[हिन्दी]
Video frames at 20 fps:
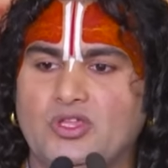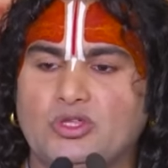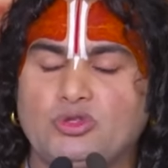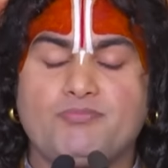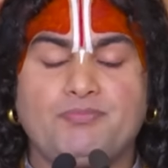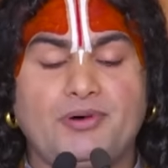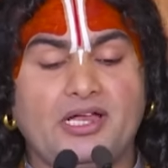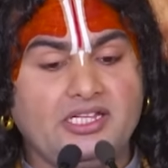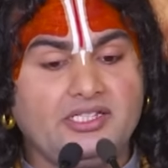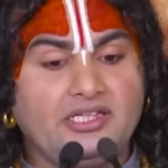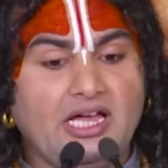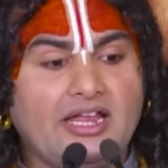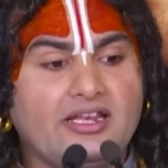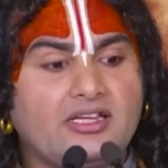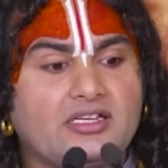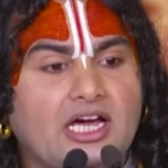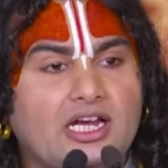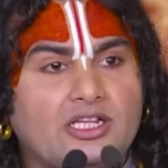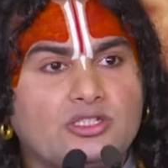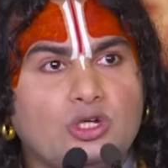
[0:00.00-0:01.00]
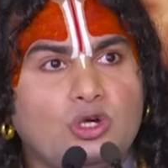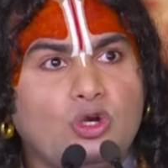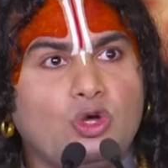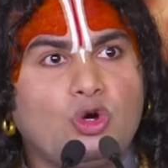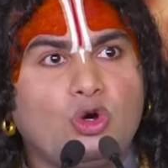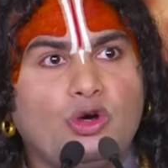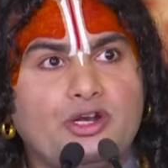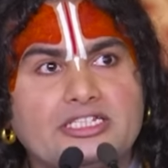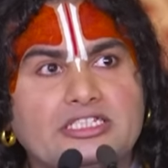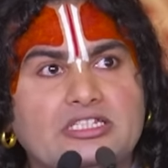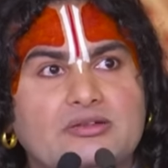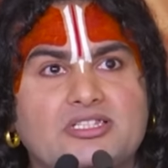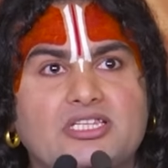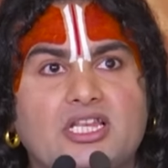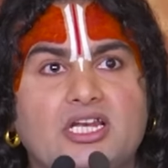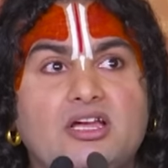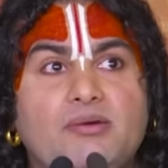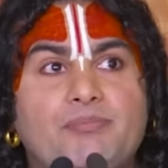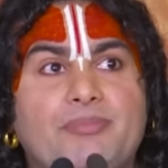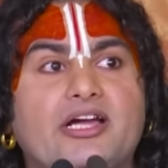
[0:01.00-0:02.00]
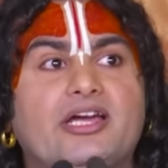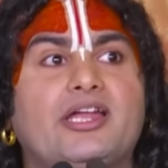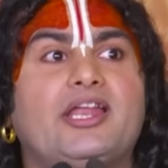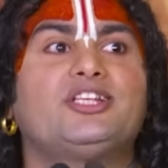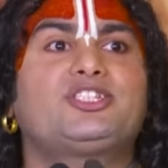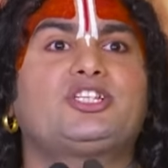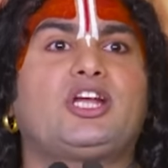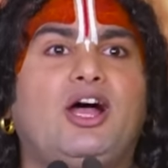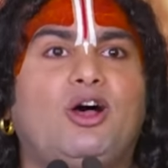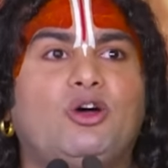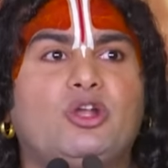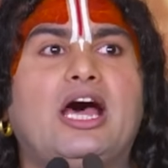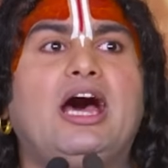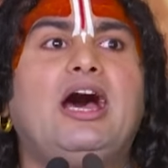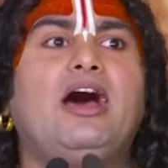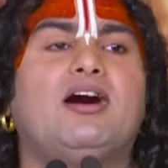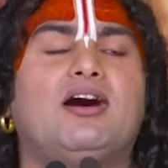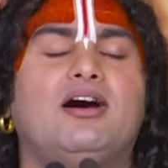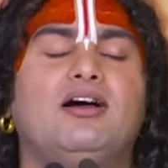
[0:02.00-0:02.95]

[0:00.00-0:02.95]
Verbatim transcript: तो बलिदान का अर्थ लोगों ने समझ लिया बकरा चढ़ाओ ना